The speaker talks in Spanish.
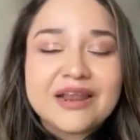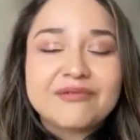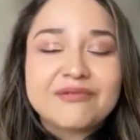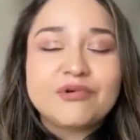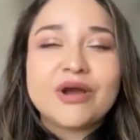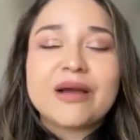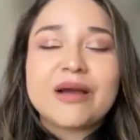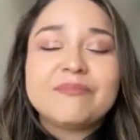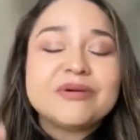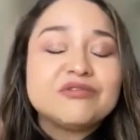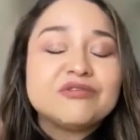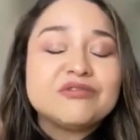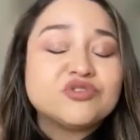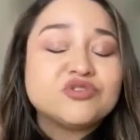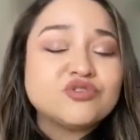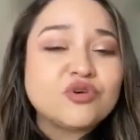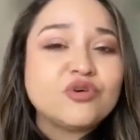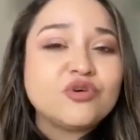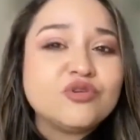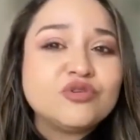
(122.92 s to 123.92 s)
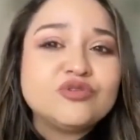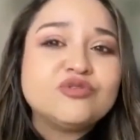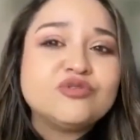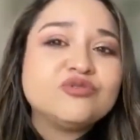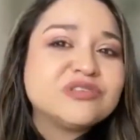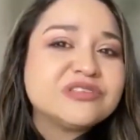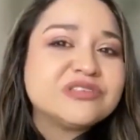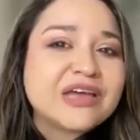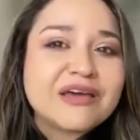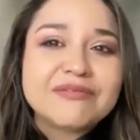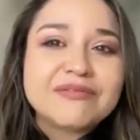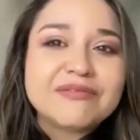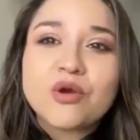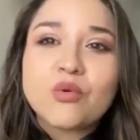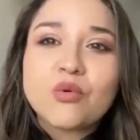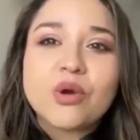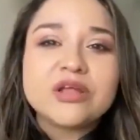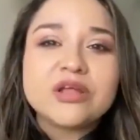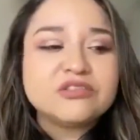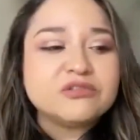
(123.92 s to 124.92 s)
la boca, pero solo tú sabes
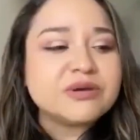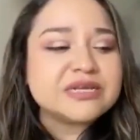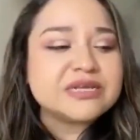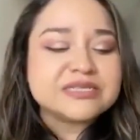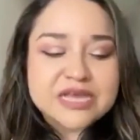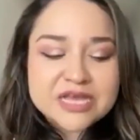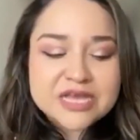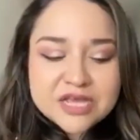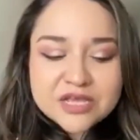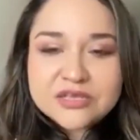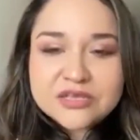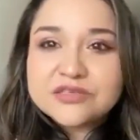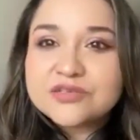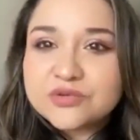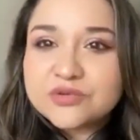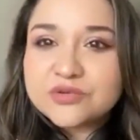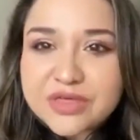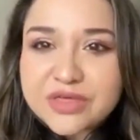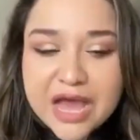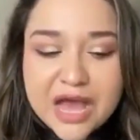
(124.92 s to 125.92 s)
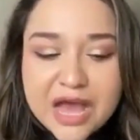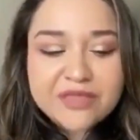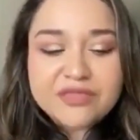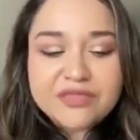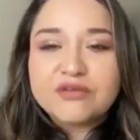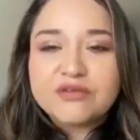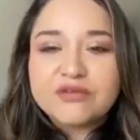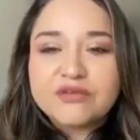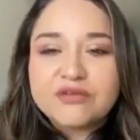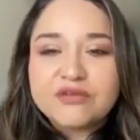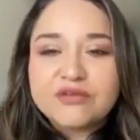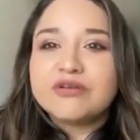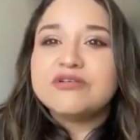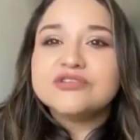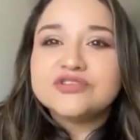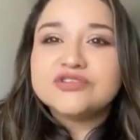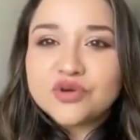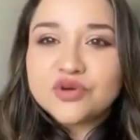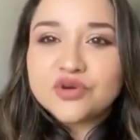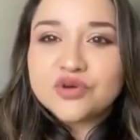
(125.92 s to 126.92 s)
cuánto has sudado,
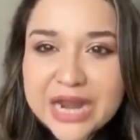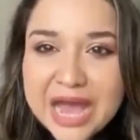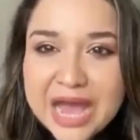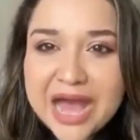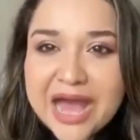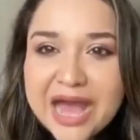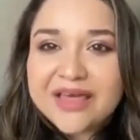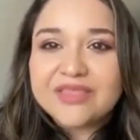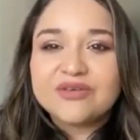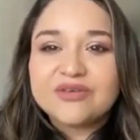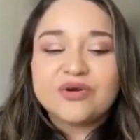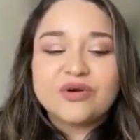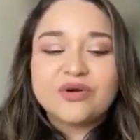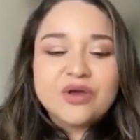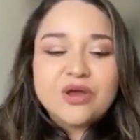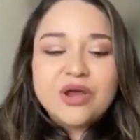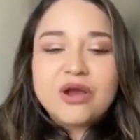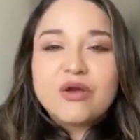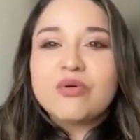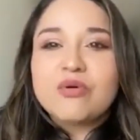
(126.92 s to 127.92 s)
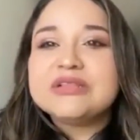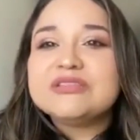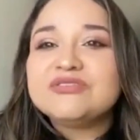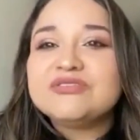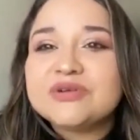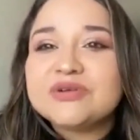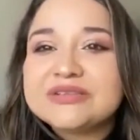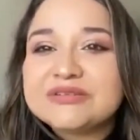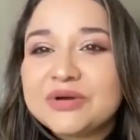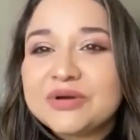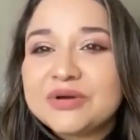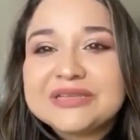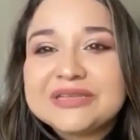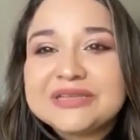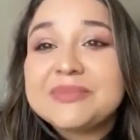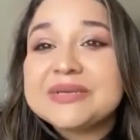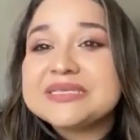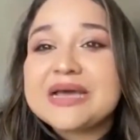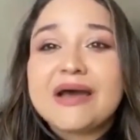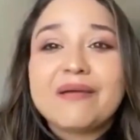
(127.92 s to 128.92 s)
llorado, cuántas
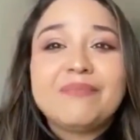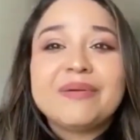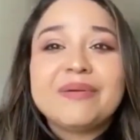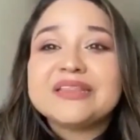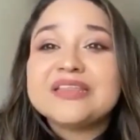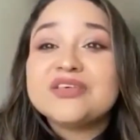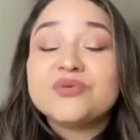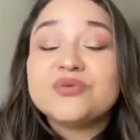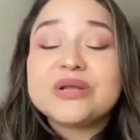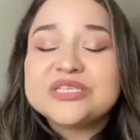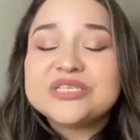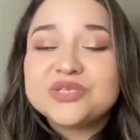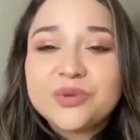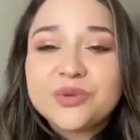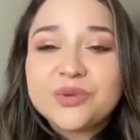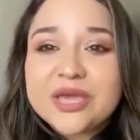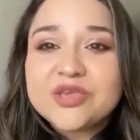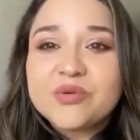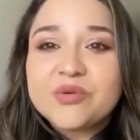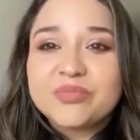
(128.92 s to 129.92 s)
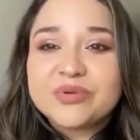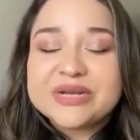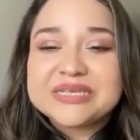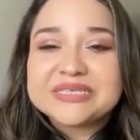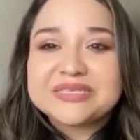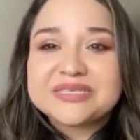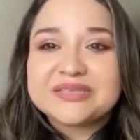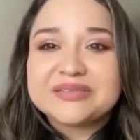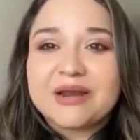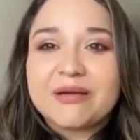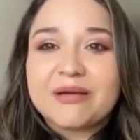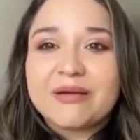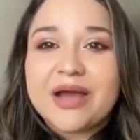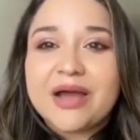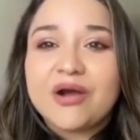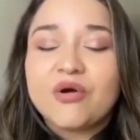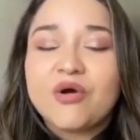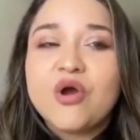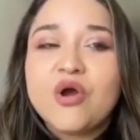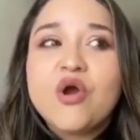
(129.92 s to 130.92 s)
veces has perdido el sueño por este
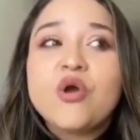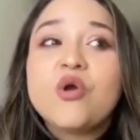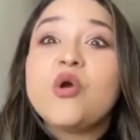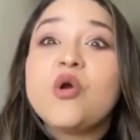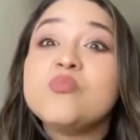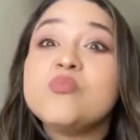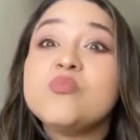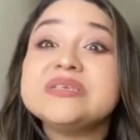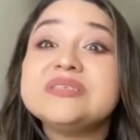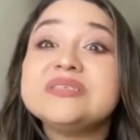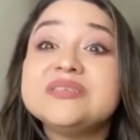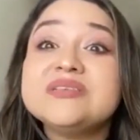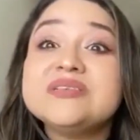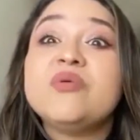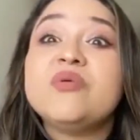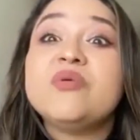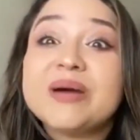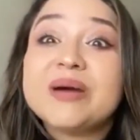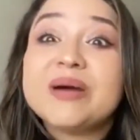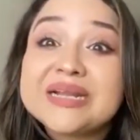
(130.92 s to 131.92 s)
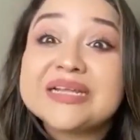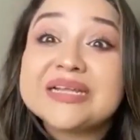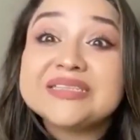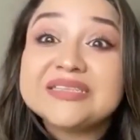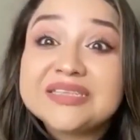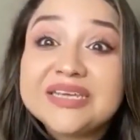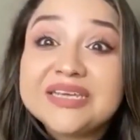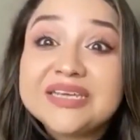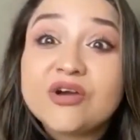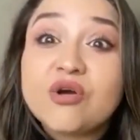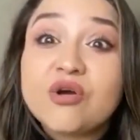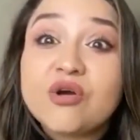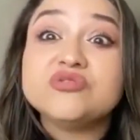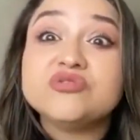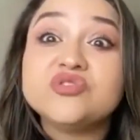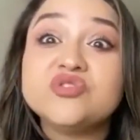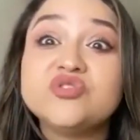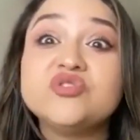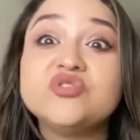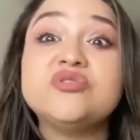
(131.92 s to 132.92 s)
trabajo. ¿Cómo ha sido para ti
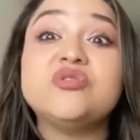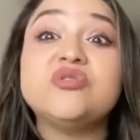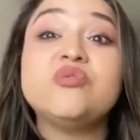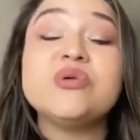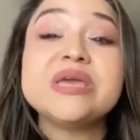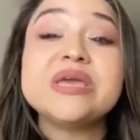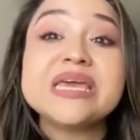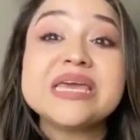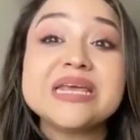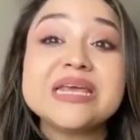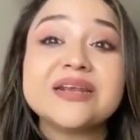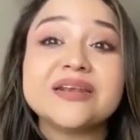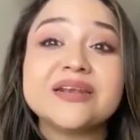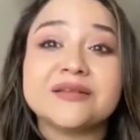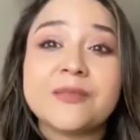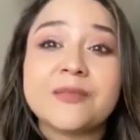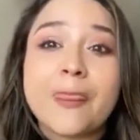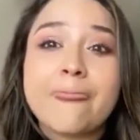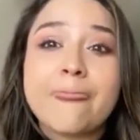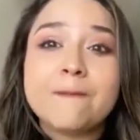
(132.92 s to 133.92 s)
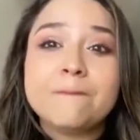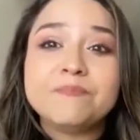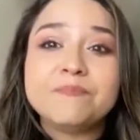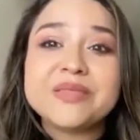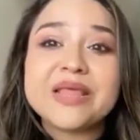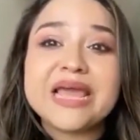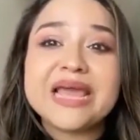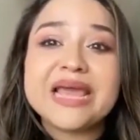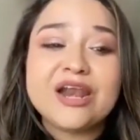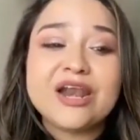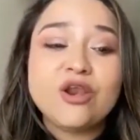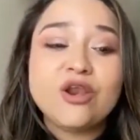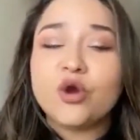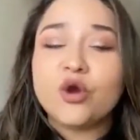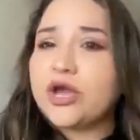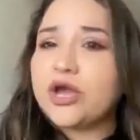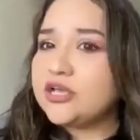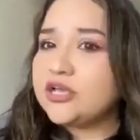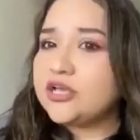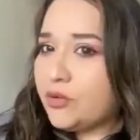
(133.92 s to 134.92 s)
construir eh, lo
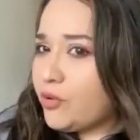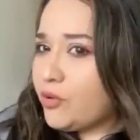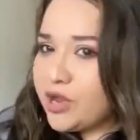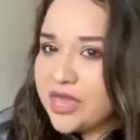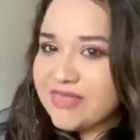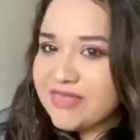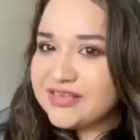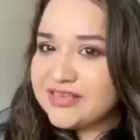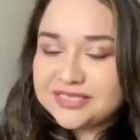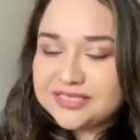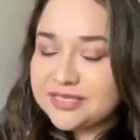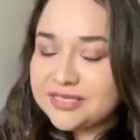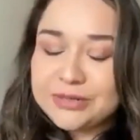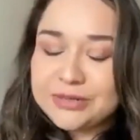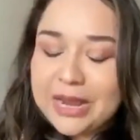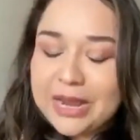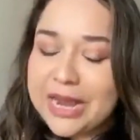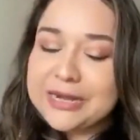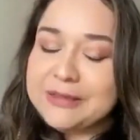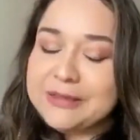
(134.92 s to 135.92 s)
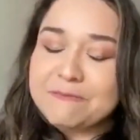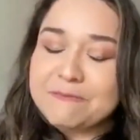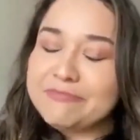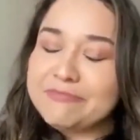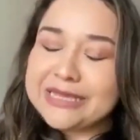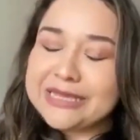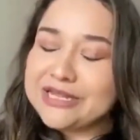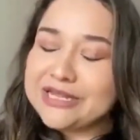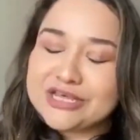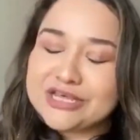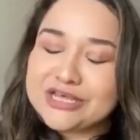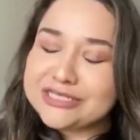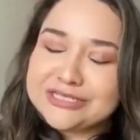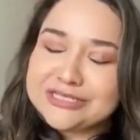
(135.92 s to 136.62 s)
que yo voy a decir, el imperio de